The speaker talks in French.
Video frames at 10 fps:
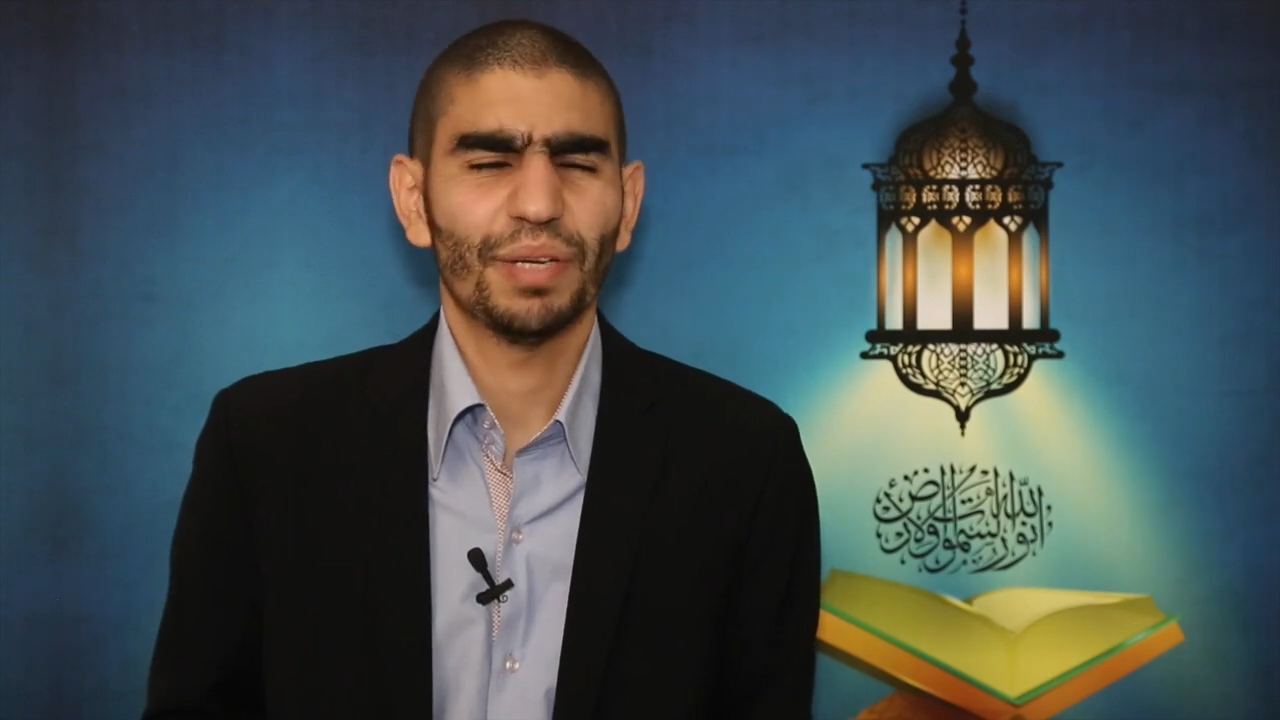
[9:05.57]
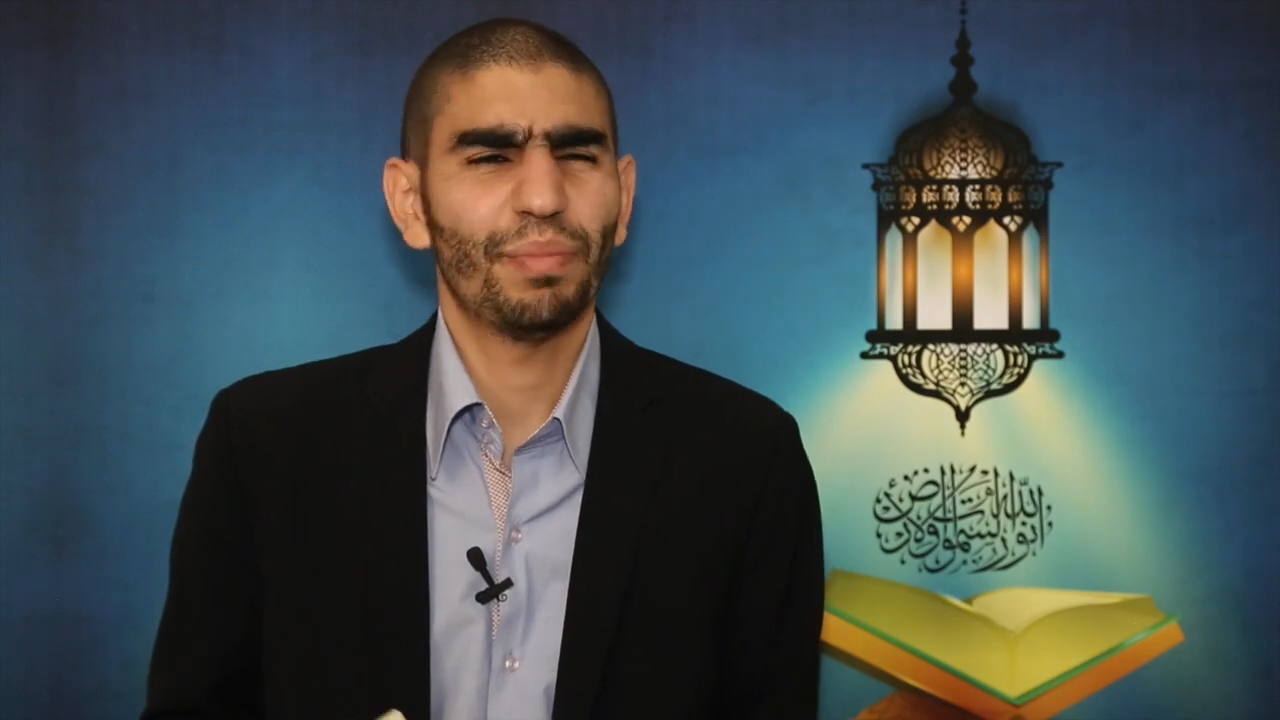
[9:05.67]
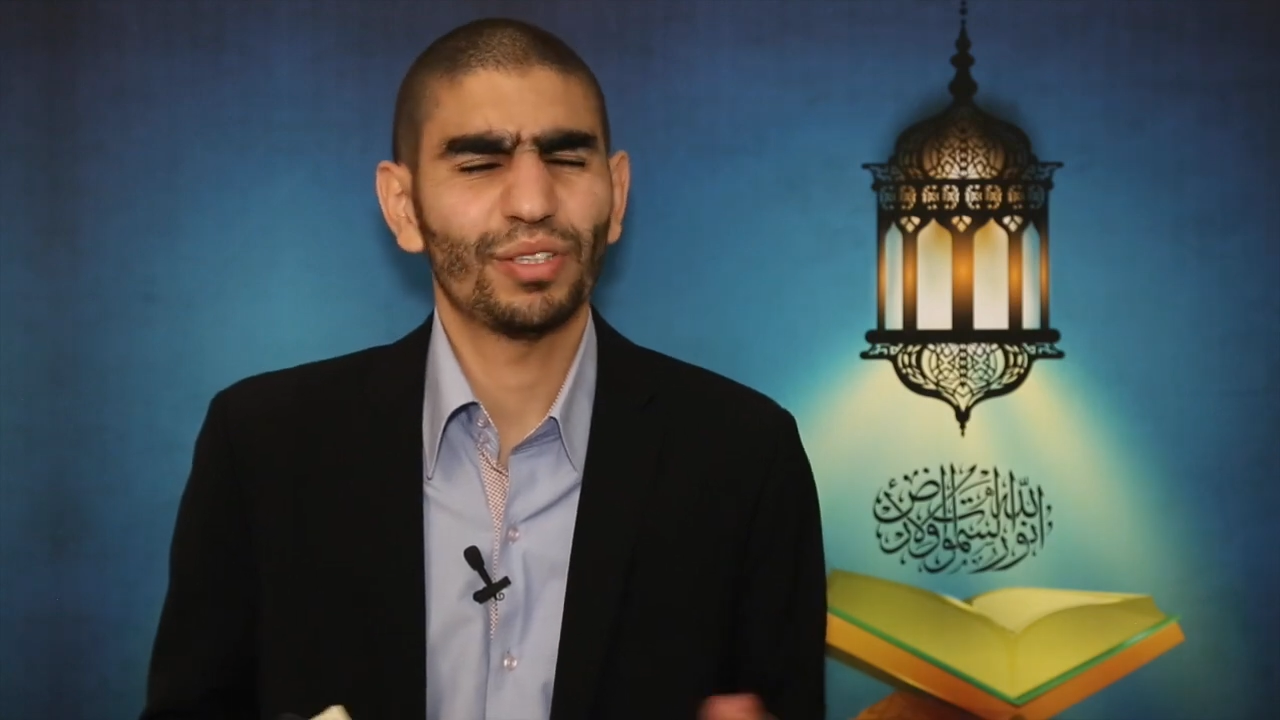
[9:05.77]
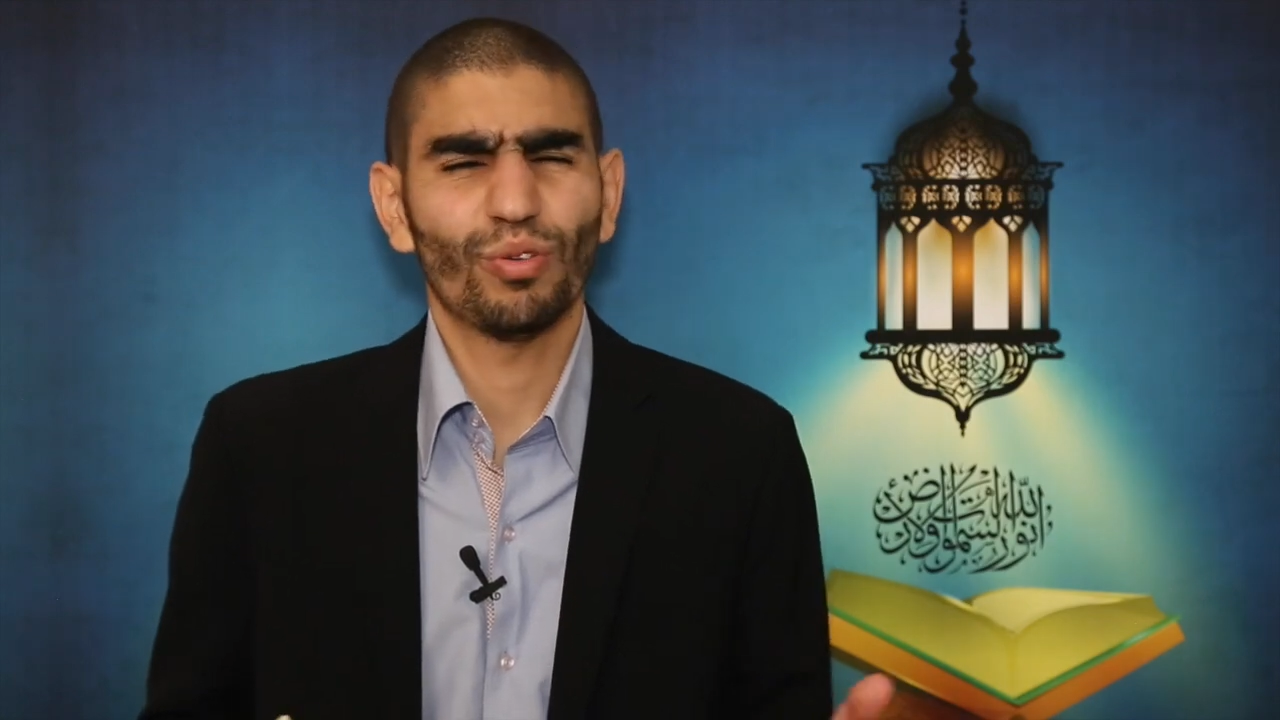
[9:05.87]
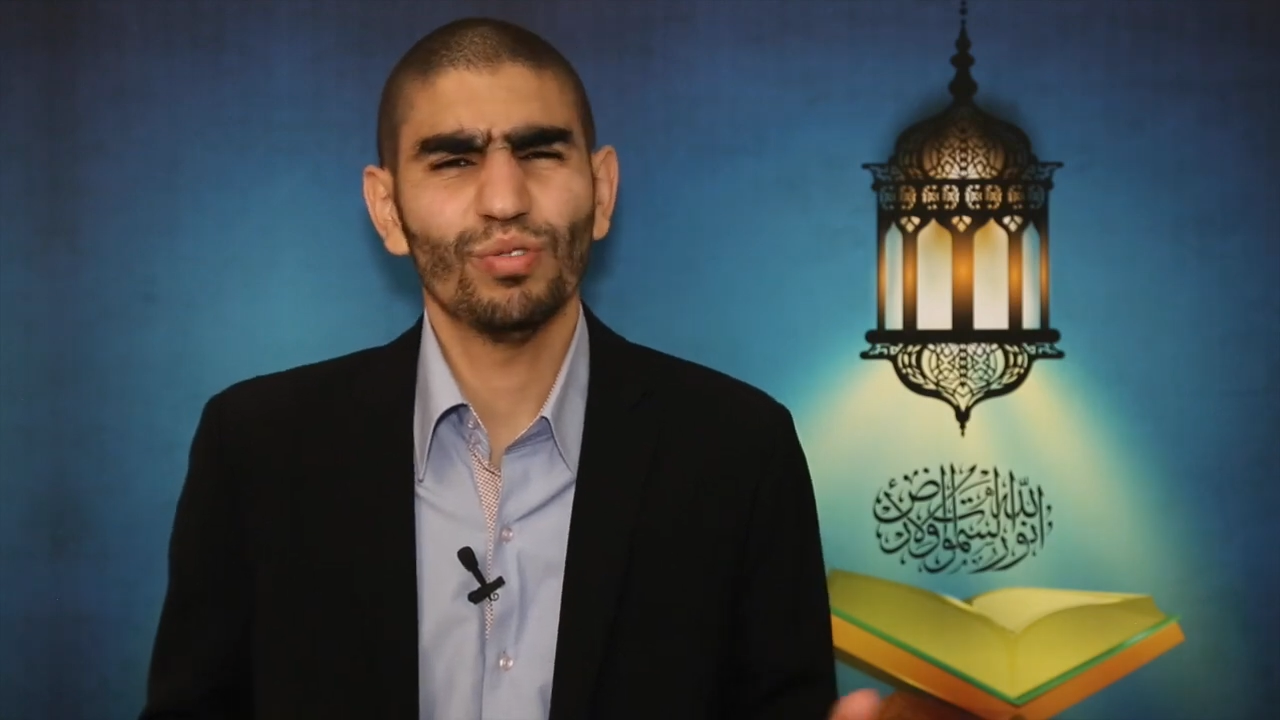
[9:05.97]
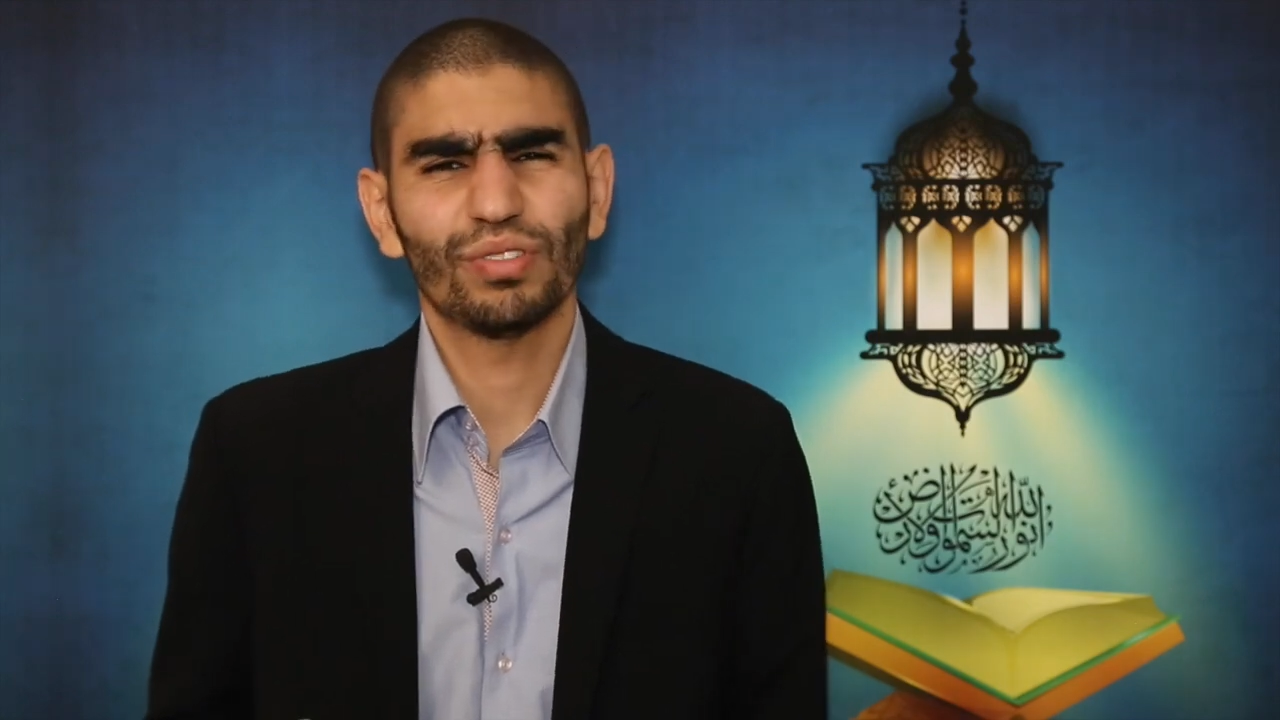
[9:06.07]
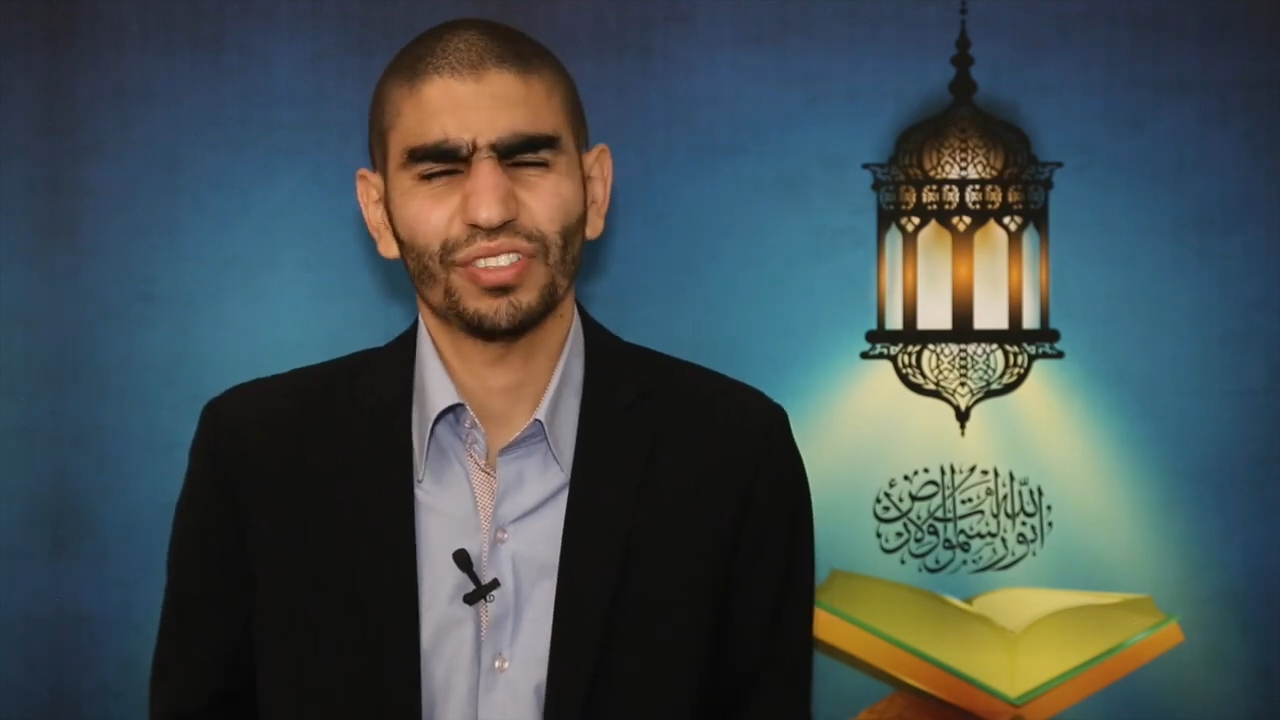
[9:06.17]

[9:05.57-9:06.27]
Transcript: j'aime pas trop.